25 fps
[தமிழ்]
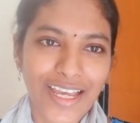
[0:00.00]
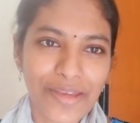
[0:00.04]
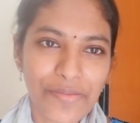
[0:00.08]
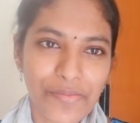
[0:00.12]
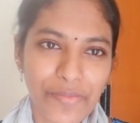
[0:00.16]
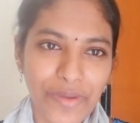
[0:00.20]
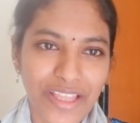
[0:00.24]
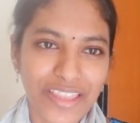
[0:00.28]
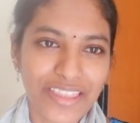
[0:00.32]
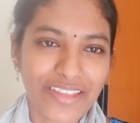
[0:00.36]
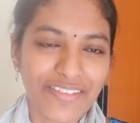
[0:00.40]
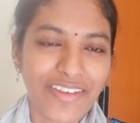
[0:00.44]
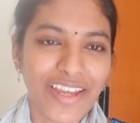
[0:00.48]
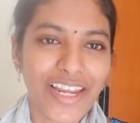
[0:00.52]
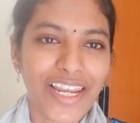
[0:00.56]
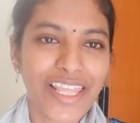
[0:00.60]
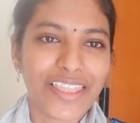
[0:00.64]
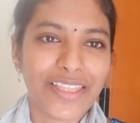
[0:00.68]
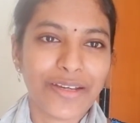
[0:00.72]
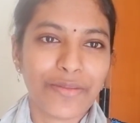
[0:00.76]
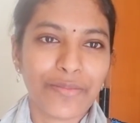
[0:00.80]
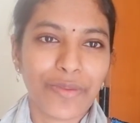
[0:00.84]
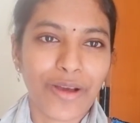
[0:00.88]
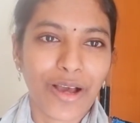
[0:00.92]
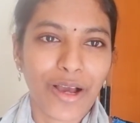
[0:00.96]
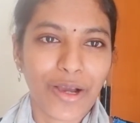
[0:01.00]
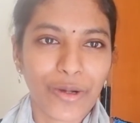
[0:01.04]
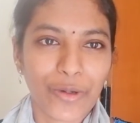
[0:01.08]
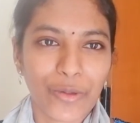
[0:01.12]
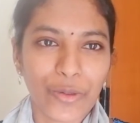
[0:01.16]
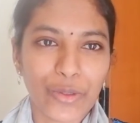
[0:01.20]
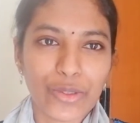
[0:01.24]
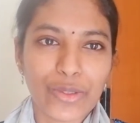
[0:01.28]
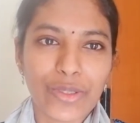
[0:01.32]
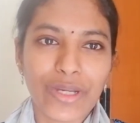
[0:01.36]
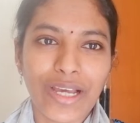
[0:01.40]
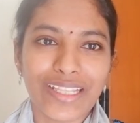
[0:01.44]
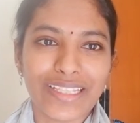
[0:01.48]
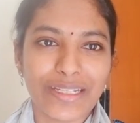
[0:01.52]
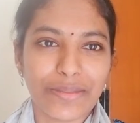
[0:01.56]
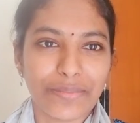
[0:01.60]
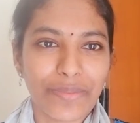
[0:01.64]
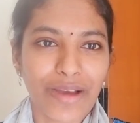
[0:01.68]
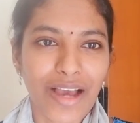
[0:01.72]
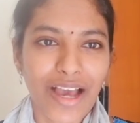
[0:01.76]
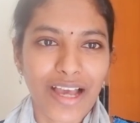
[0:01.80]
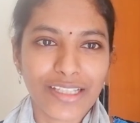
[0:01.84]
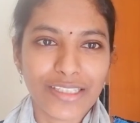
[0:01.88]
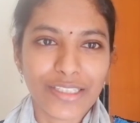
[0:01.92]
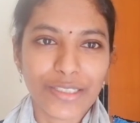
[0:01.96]
இப்போ அந்த வேலையை தான் பார்க்கணும் அதை
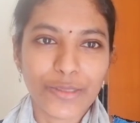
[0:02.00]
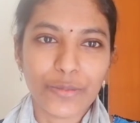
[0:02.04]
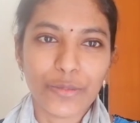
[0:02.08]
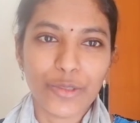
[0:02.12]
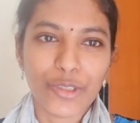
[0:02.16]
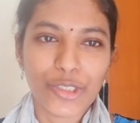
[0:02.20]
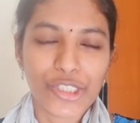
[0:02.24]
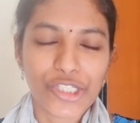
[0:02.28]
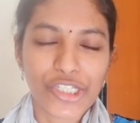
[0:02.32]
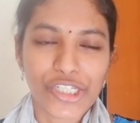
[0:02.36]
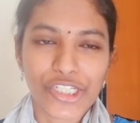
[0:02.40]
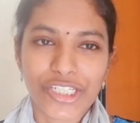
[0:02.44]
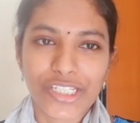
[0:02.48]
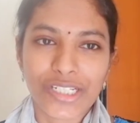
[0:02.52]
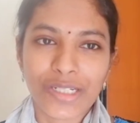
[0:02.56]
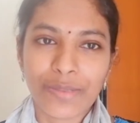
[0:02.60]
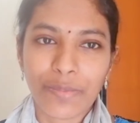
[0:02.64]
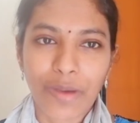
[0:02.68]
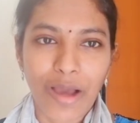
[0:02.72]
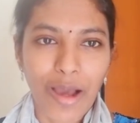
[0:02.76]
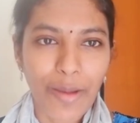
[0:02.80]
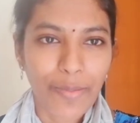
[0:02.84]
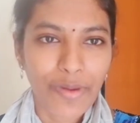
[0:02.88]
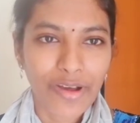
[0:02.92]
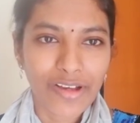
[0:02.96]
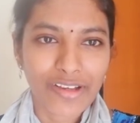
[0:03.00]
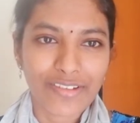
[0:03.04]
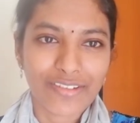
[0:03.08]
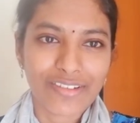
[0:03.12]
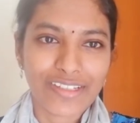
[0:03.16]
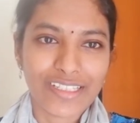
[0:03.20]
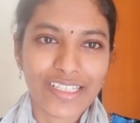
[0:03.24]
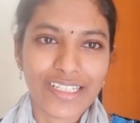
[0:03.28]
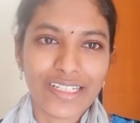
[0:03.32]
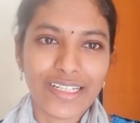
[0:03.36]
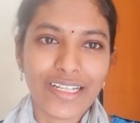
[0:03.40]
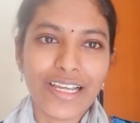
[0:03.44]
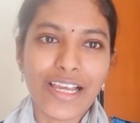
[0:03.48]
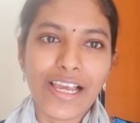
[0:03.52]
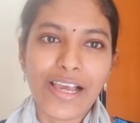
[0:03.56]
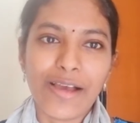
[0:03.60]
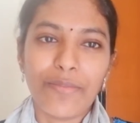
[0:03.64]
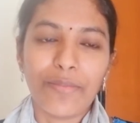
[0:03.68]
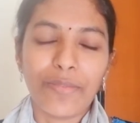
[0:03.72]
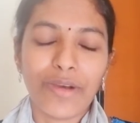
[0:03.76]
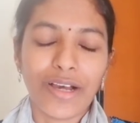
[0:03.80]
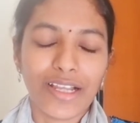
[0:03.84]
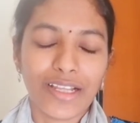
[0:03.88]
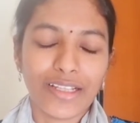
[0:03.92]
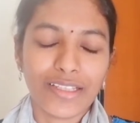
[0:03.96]
பார்த்து முடிச்சுட்டு பாப்பாவுக்கு வந்து
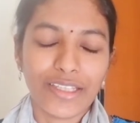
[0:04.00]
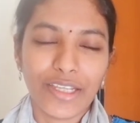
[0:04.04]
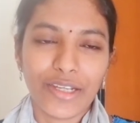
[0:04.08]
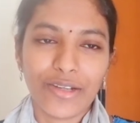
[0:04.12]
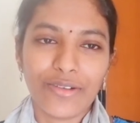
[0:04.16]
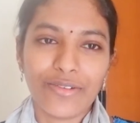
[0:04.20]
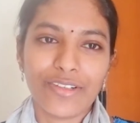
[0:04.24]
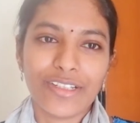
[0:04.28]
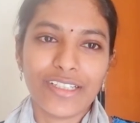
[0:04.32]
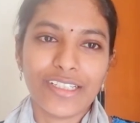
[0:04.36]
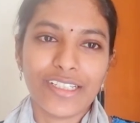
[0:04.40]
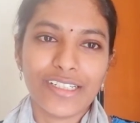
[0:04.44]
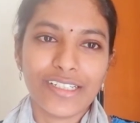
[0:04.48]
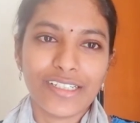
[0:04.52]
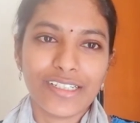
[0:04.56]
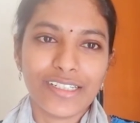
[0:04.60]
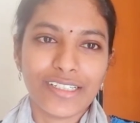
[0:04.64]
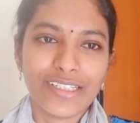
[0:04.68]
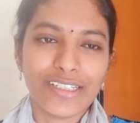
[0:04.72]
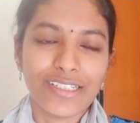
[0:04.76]
மதியம் வந்து